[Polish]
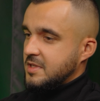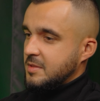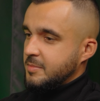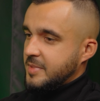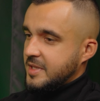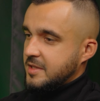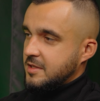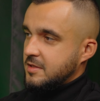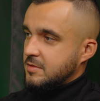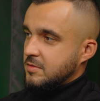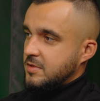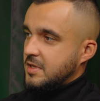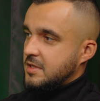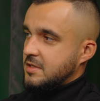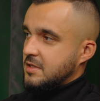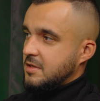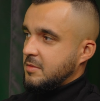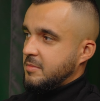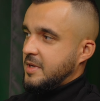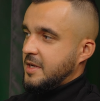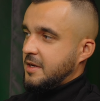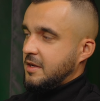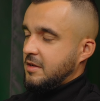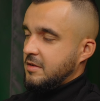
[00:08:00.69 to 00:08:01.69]
sympatyzuję z
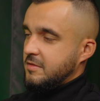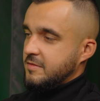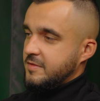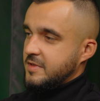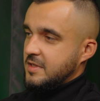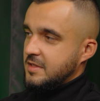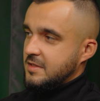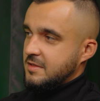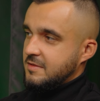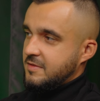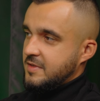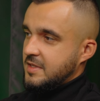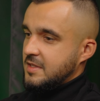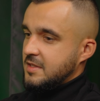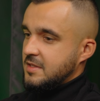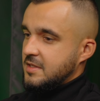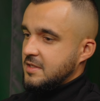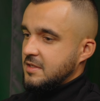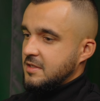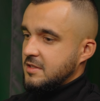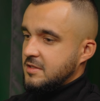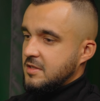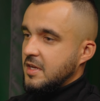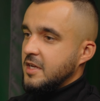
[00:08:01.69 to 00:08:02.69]
tą marką, więc,
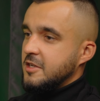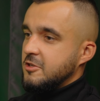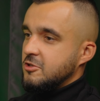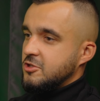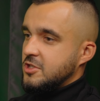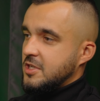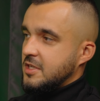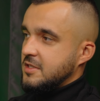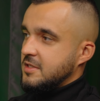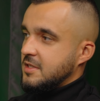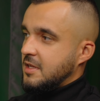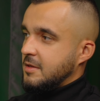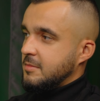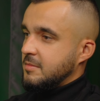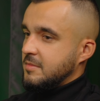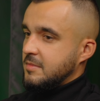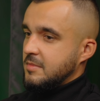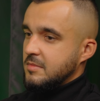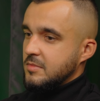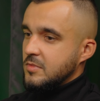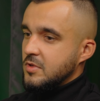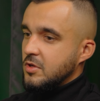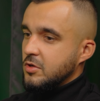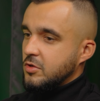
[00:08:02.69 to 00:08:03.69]
więc e, co jakiś czas
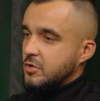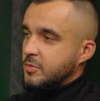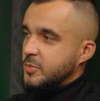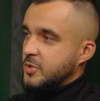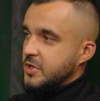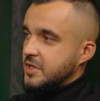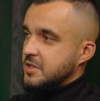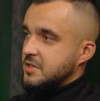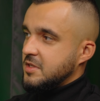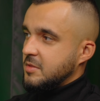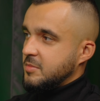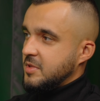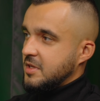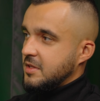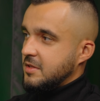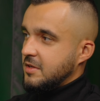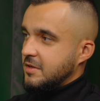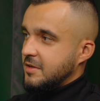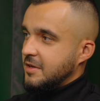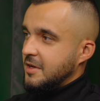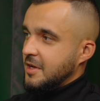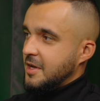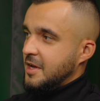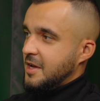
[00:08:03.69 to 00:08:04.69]
tam dokupuję sobie
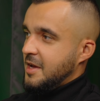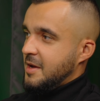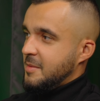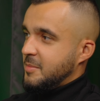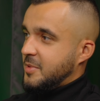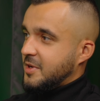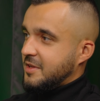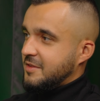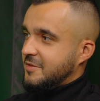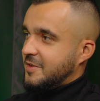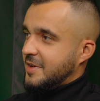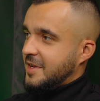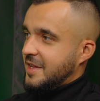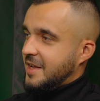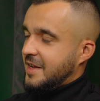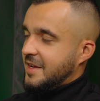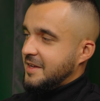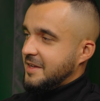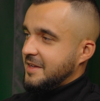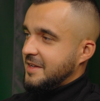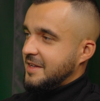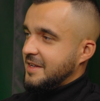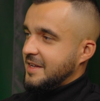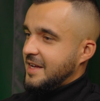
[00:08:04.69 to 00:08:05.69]
do
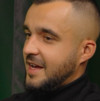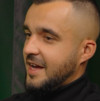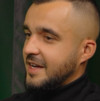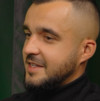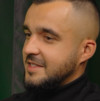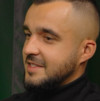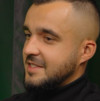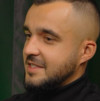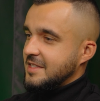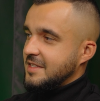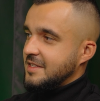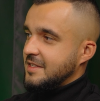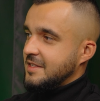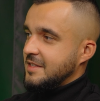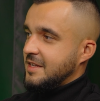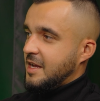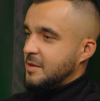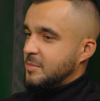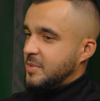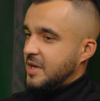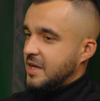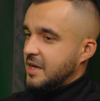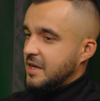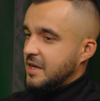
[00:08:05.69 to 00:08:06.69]
portfela akcji
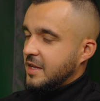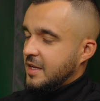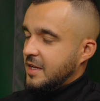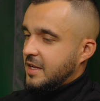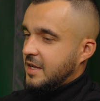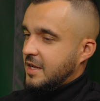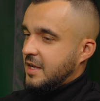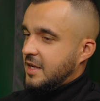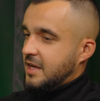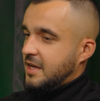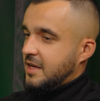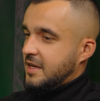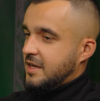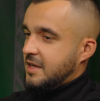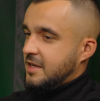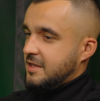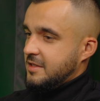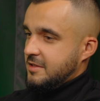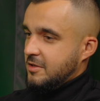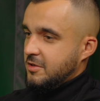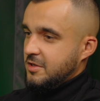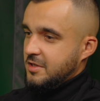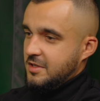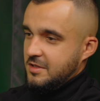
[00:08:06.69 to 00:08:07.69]
Apple'a.
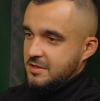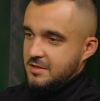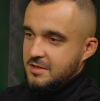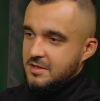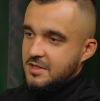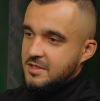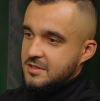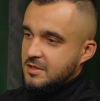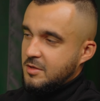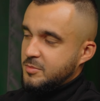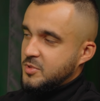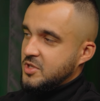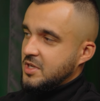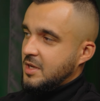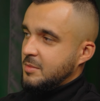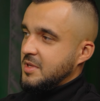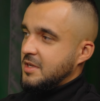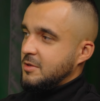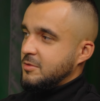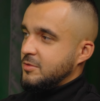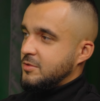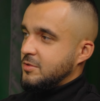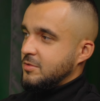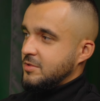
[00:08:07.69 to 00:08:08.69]
E, no i jest to
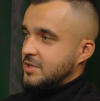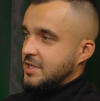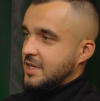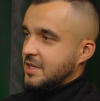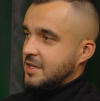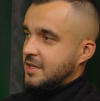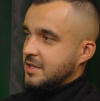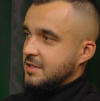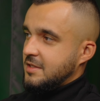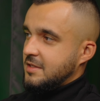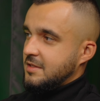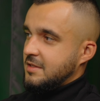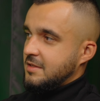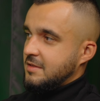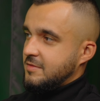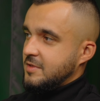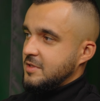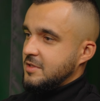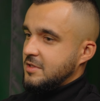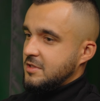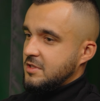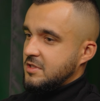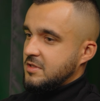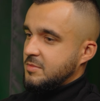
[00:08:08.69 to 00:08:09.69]
przyjemne uczucie, kiedy
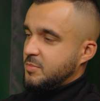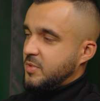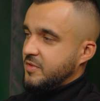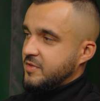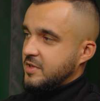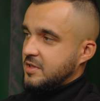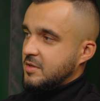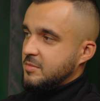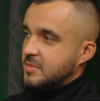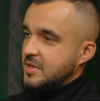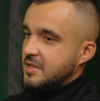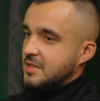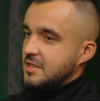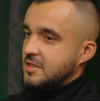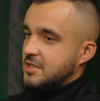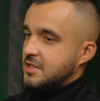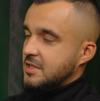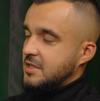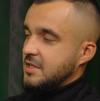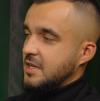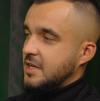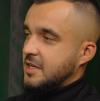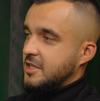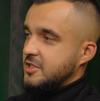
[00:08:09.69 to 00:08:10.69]
widzisz powiadomienie,
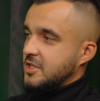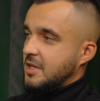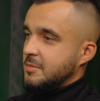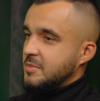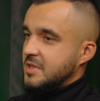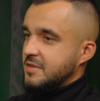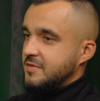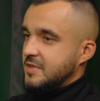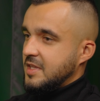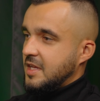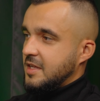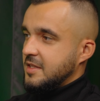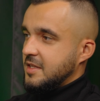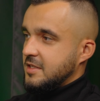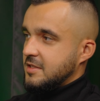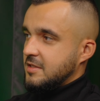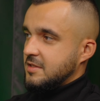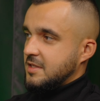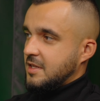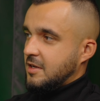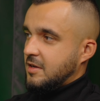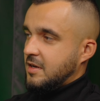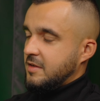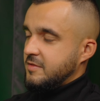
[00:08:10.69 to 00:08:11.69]
że jakaś tam dywidenda
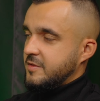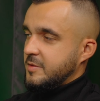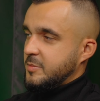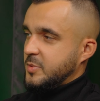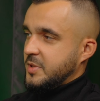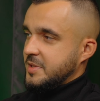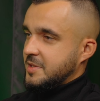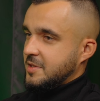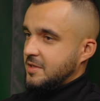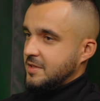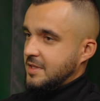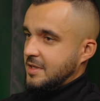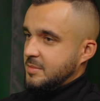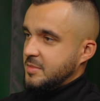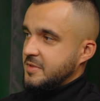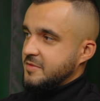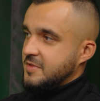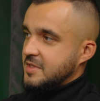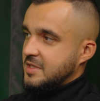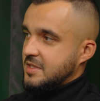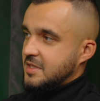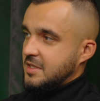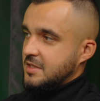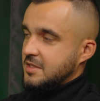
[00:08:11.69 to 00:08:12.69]
została wypłacona, bo
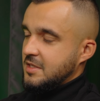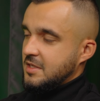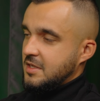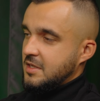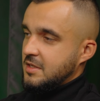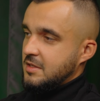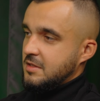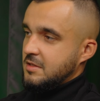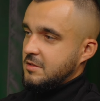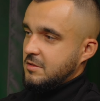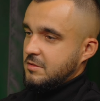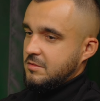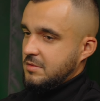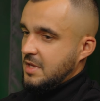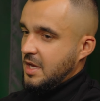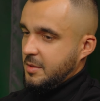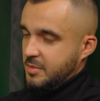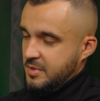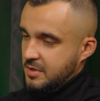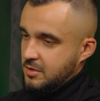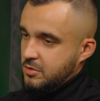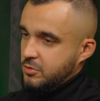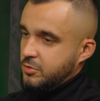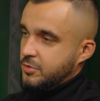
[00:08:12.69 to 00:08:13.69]
w zasadzie no,
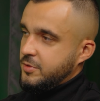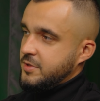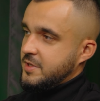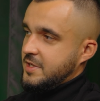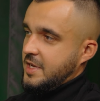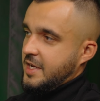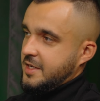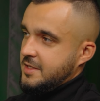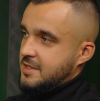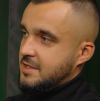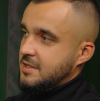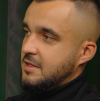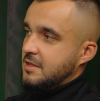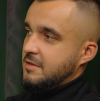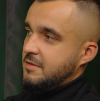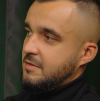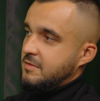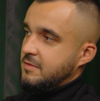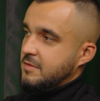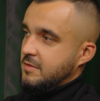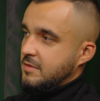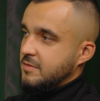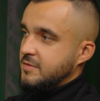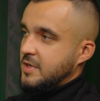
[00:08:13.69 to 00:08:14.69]
jakby kurs
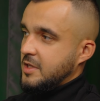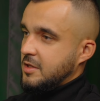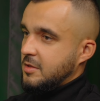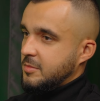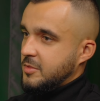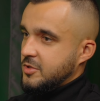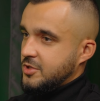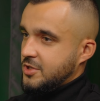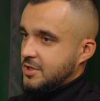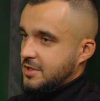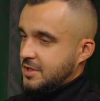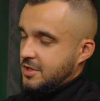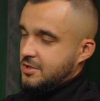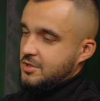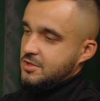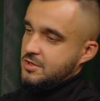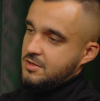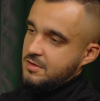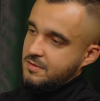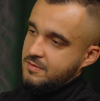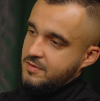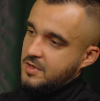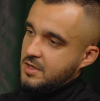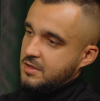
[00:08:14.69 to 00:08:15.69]
akcji wiadomo, że
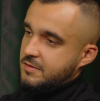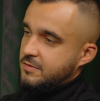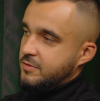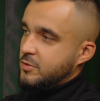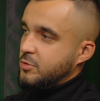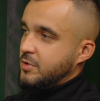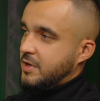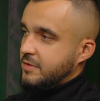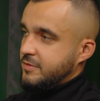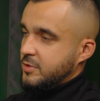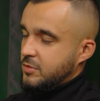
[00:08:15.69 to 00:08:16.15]
też w górę w